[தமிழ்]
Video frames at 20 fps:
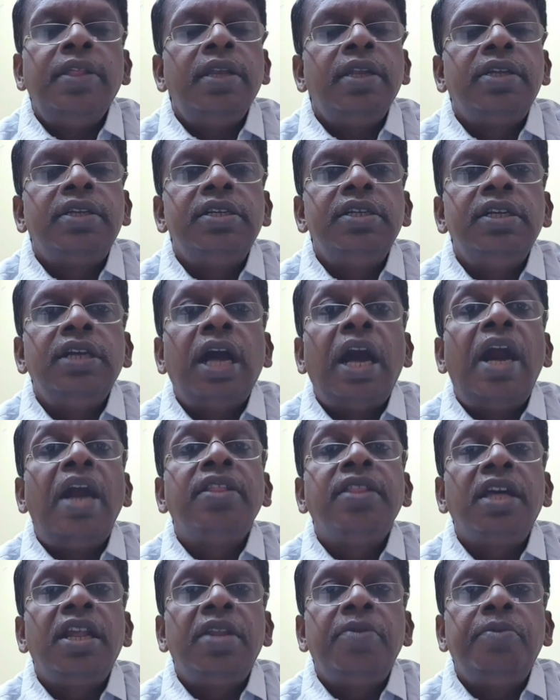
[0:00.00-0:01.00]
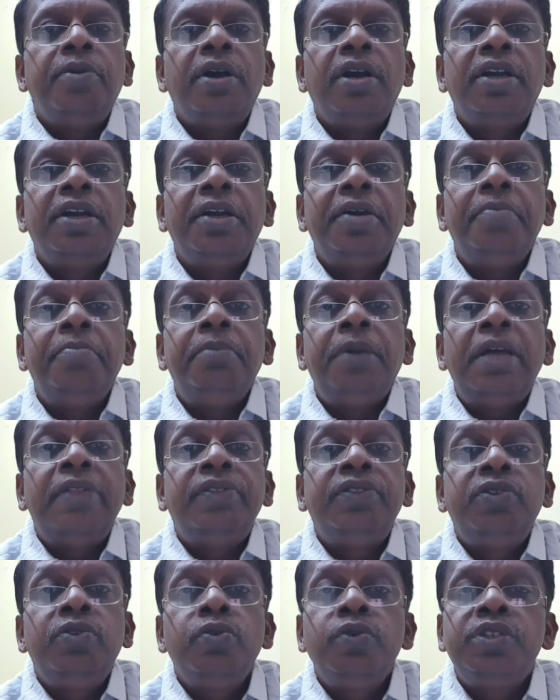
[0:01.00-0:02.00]
அதற்கு ஆதாரமாக
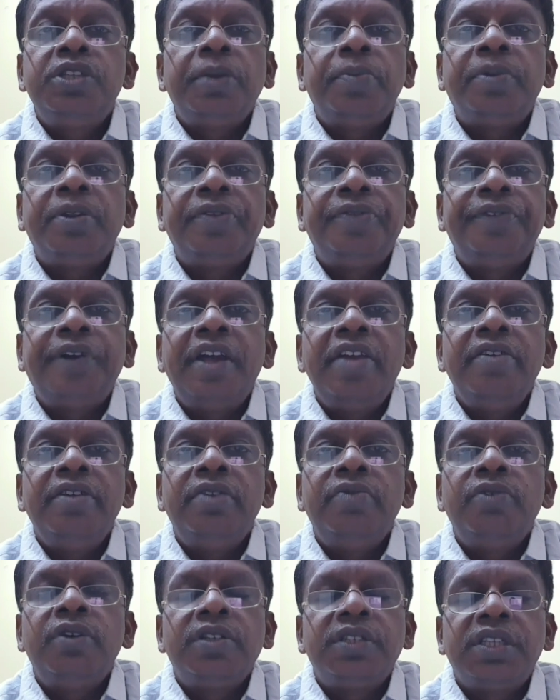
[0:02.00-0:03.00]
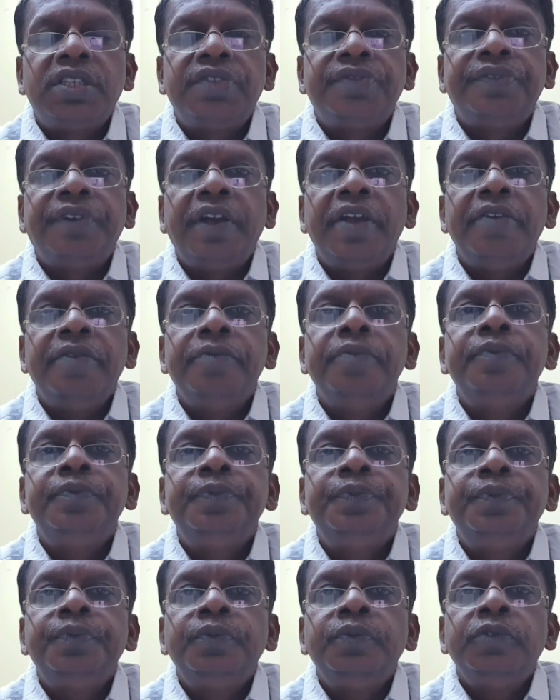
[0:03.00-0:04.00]
மேத்யூ சாப்டர் ஃபைவ் அண்ட் வர்சஸ் ஃபைவ்
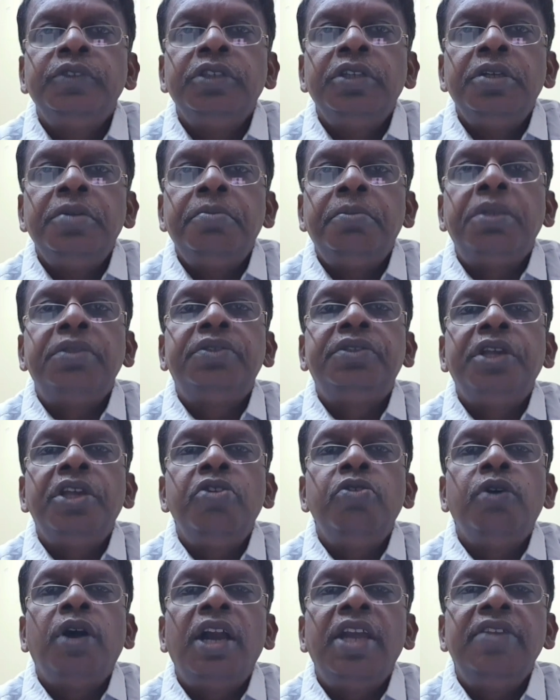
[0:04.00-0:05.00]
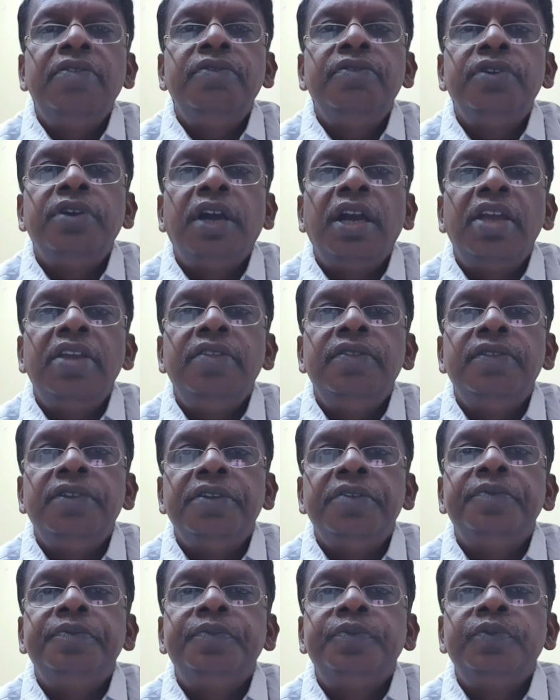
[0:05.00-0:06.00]
மத்தையு ஐந்து
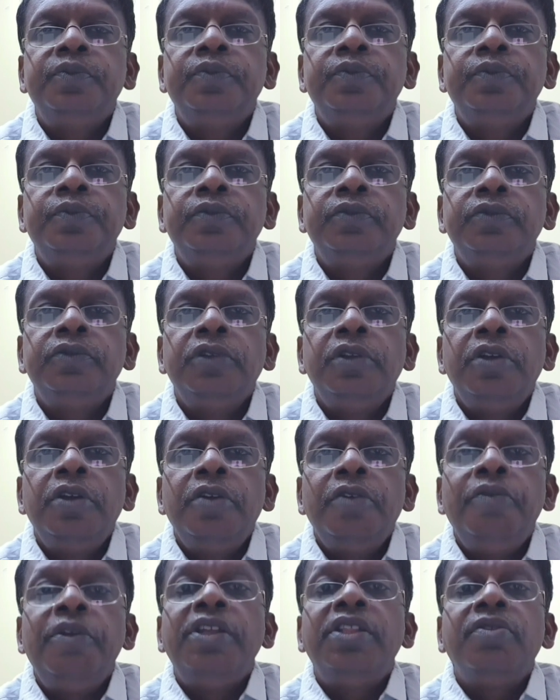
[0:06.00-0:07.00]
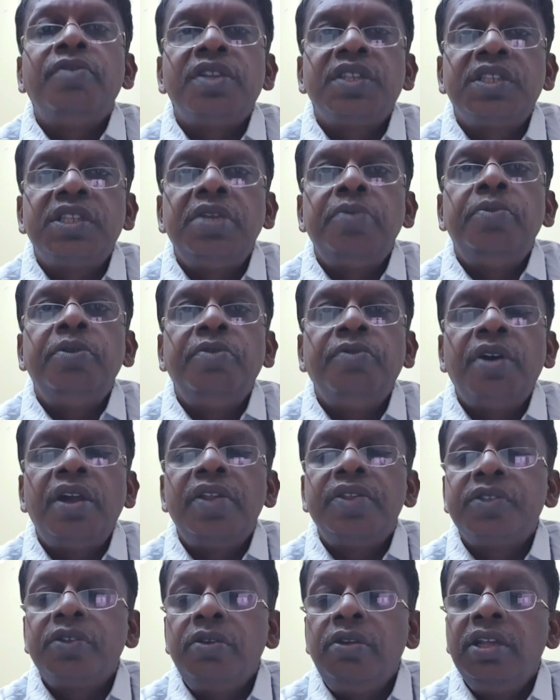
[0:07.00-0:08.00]
ஐந்து வேத வசனம்
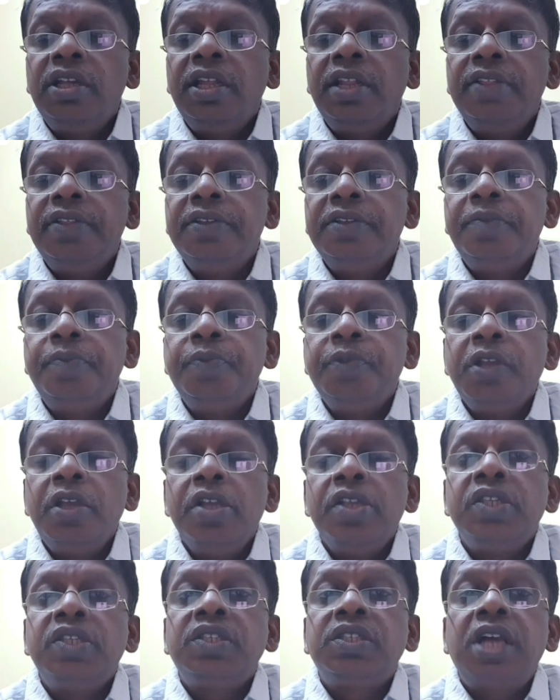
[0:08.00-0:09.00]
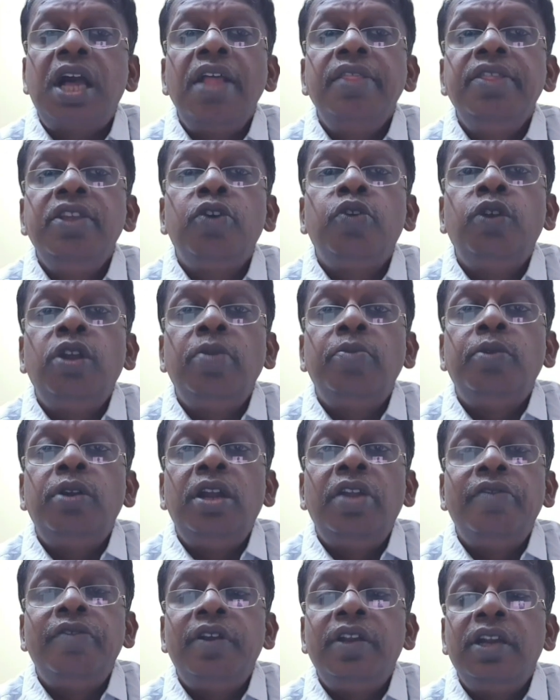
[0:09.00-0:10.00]
இவ்வாறு சொல்லுகிறது சாந்த
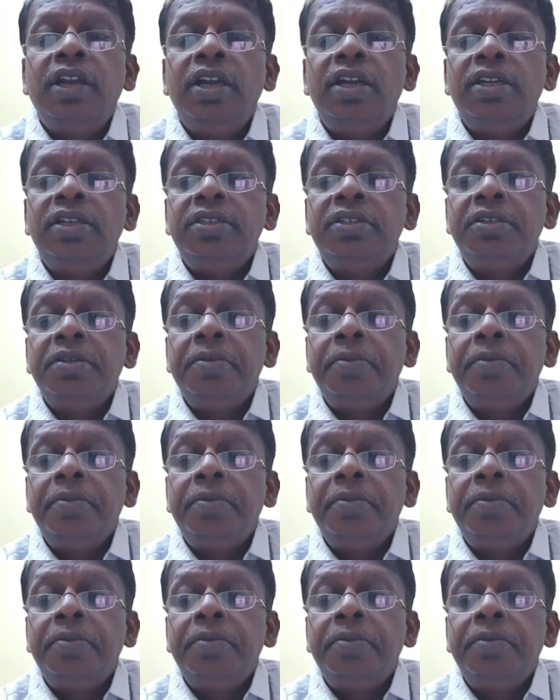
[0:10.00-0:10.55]
குணமுள்ளவர்கள்